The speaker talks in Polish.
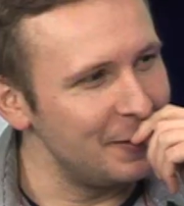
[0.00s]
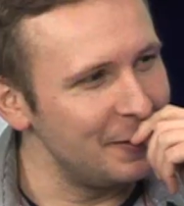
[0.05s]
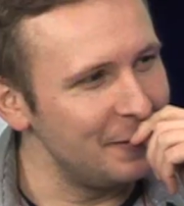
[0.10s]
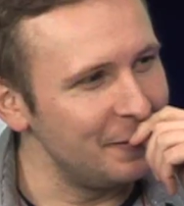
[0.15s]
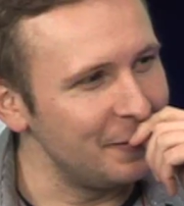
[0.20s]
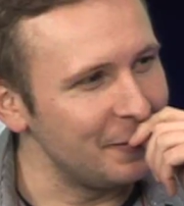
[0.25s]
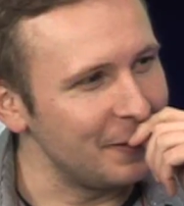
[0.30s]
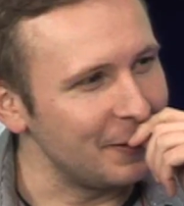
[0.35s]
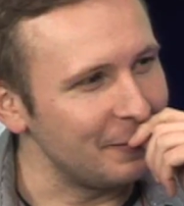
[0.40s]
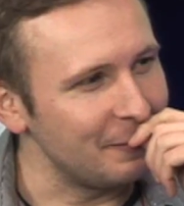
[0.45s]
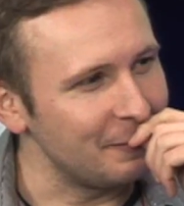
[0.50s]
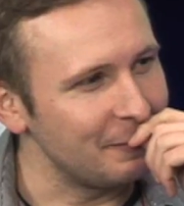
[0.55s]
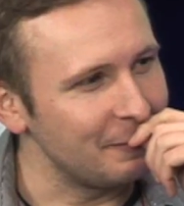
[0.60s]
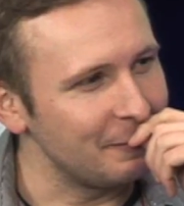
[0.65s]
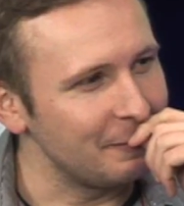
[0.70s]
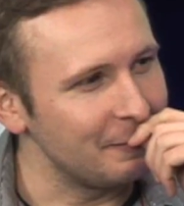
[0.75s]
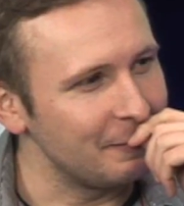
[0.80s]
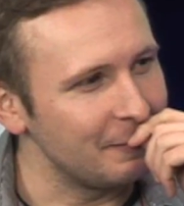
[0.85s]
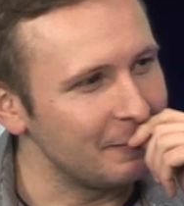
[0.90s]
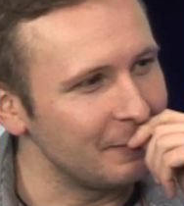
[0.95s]
zdziwiła.
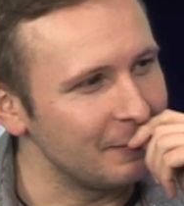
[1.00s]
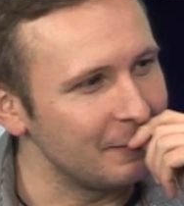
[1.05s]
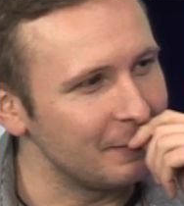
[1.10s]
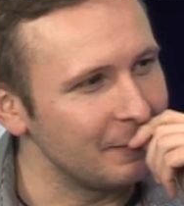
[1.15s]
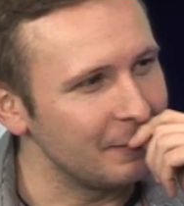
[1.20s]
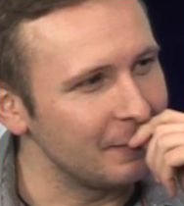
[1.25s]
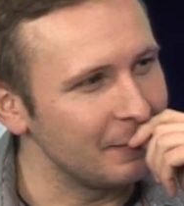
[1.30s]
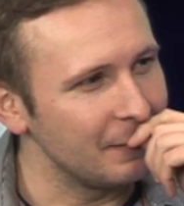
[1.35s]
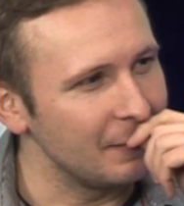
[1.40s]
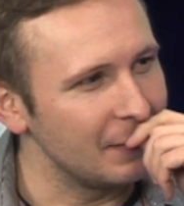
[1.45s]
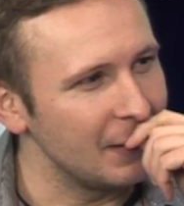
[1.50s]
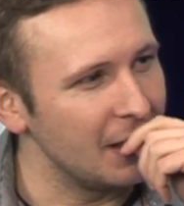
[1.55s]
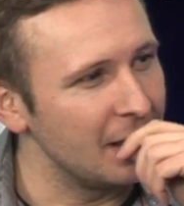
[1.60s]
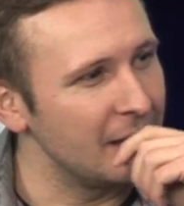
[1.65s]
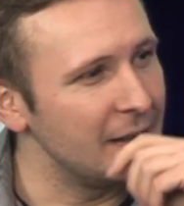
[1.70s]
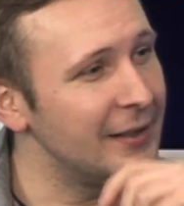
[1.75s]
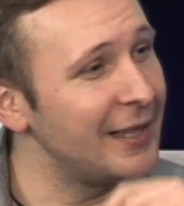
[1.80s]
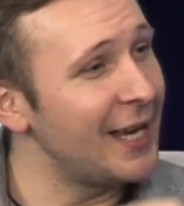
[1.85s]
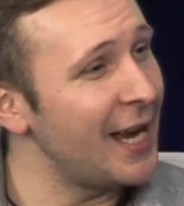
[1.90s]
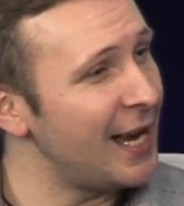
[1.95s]
No
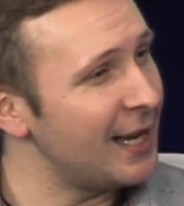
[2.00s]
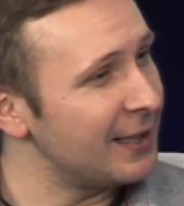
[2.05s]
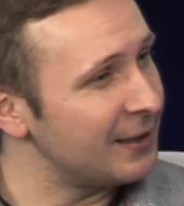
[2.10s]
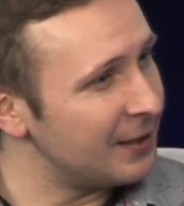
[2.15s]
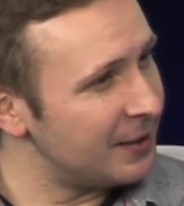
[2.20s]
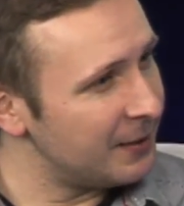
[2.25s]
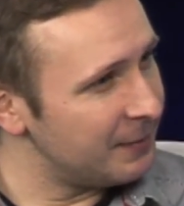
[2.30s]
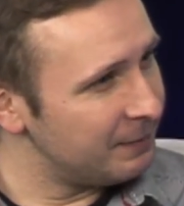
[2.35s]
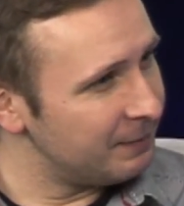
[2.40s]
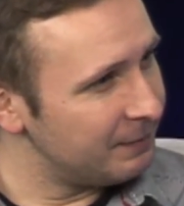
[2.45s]
właśnie. Teatr.